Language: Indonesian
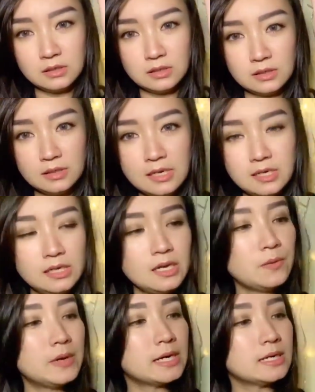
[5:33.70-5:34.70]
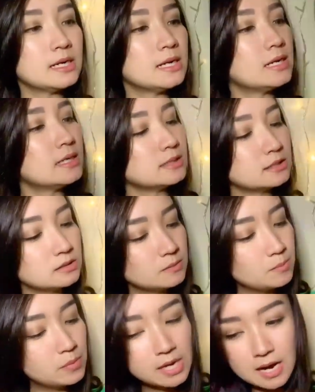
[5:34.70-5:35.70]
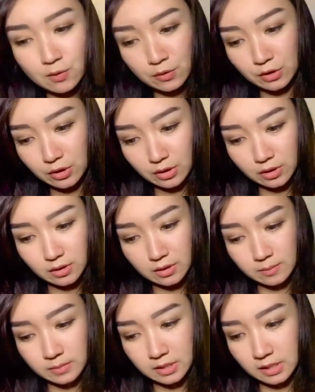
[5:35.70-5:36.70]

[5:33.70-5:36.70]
dan ini yang warna brown ya